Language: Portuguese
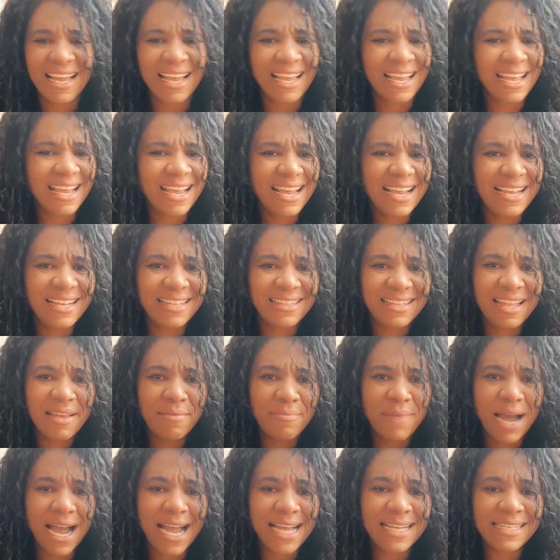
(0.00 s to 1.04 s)
E tem
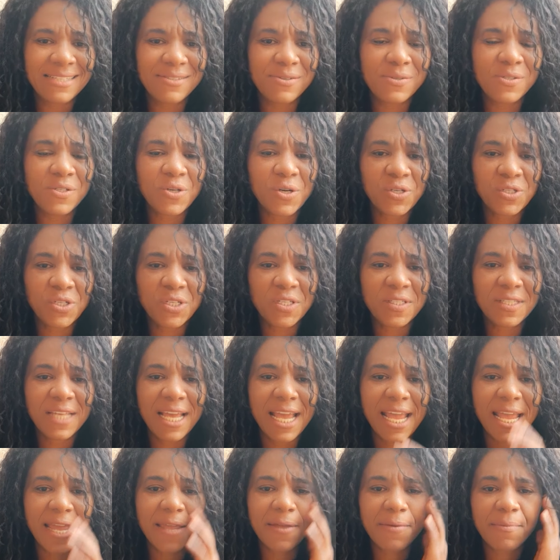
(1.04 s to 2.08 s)
mais. O Senhor diz:
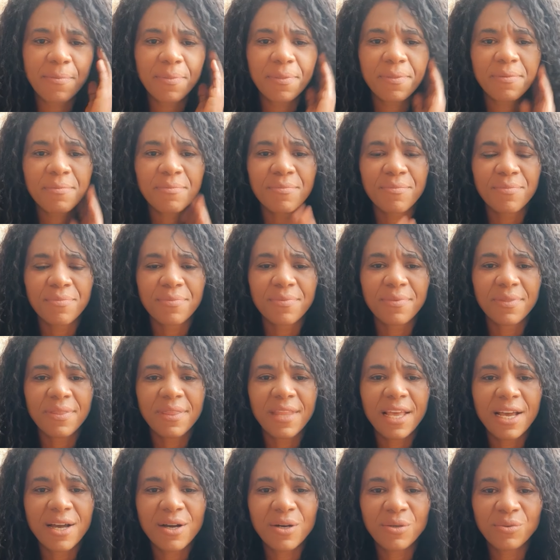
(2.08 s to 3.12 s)
Ei,
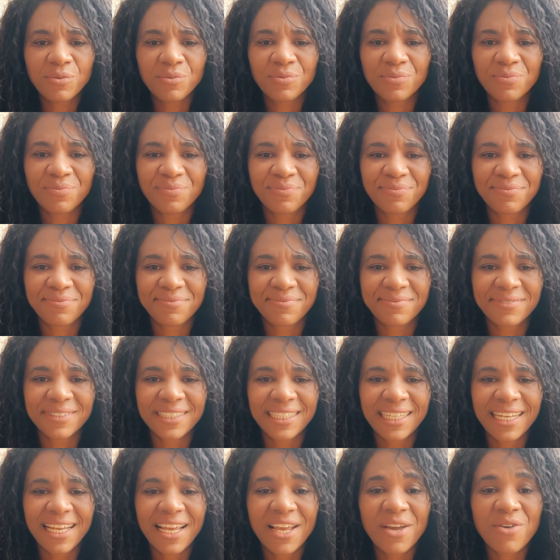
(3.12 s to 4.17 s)
não,
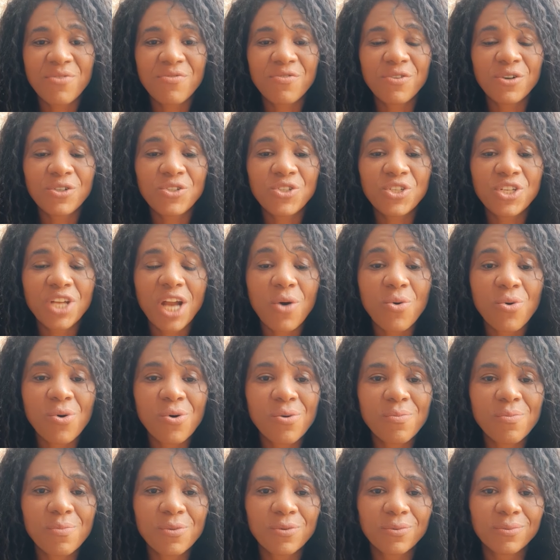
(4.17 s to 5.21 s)
eu vou tirar o
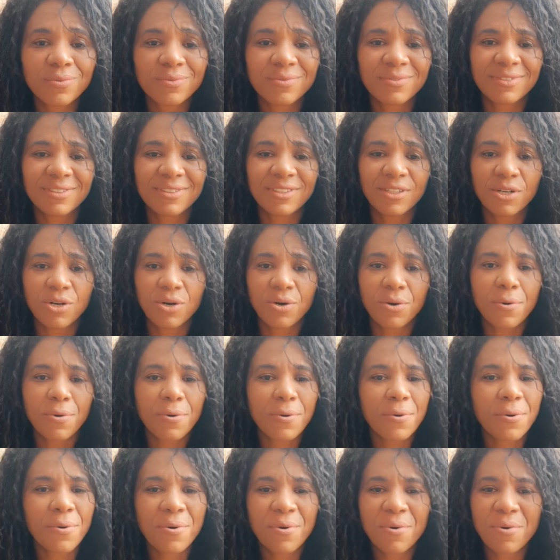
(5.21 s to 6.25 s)
comum.
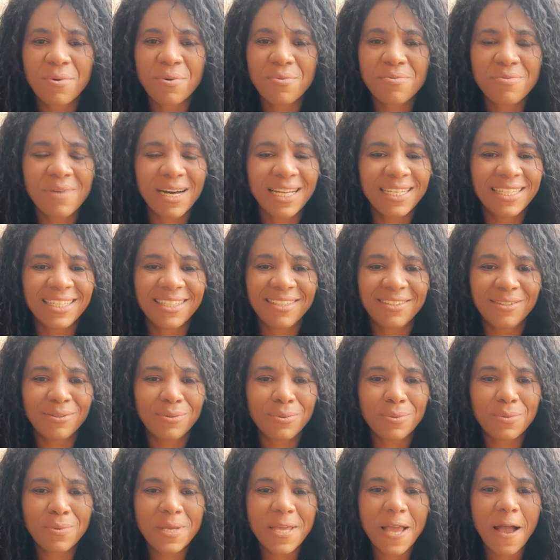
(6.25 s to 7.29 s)
Oh,
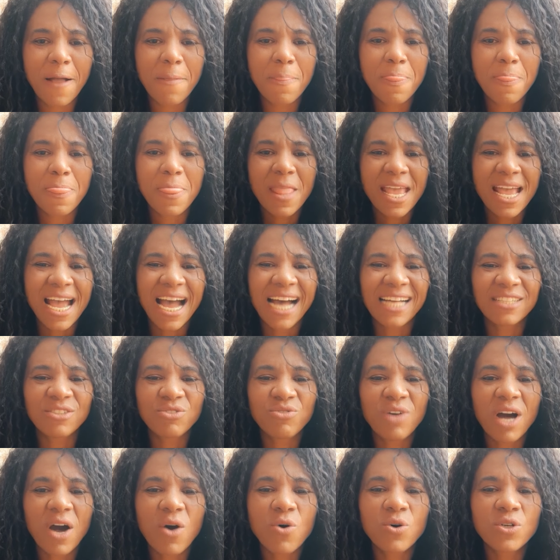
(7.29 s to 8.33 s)
aleluia. A
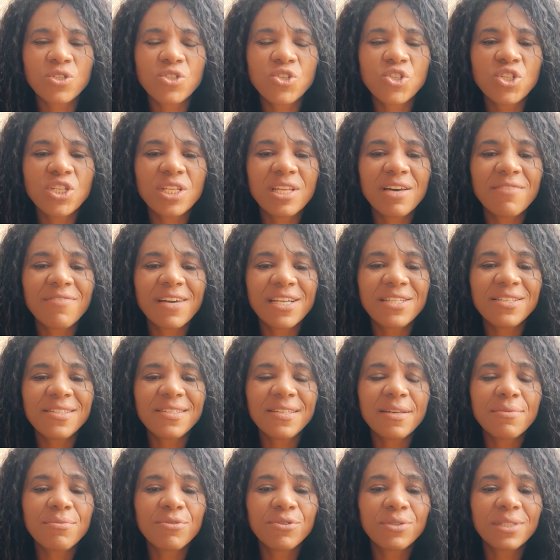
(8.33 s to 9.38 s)
tua rotina vai
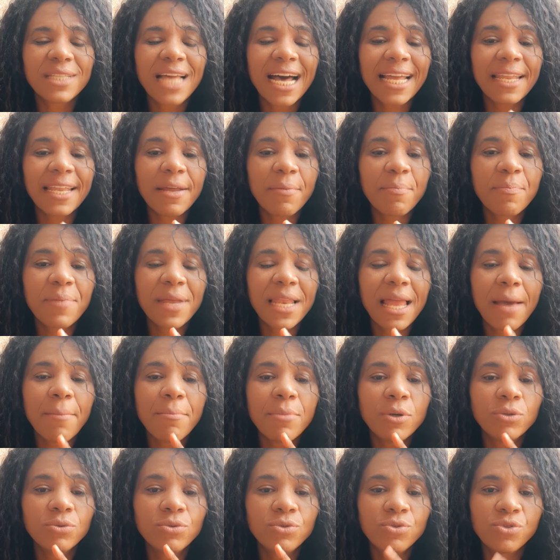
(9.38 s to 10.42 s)
ser mudada pela
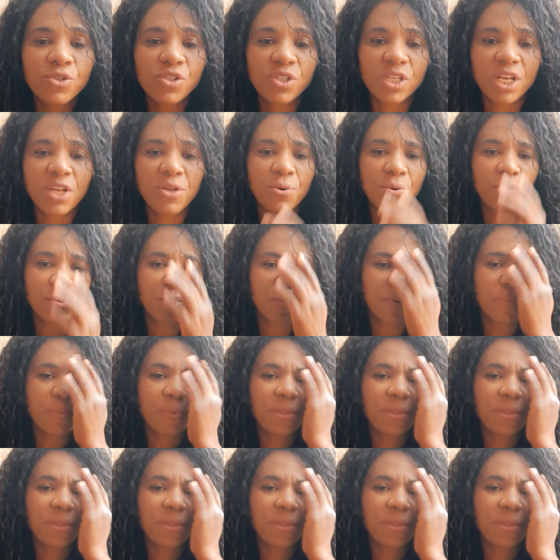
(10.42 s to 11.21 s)
mão do Senhor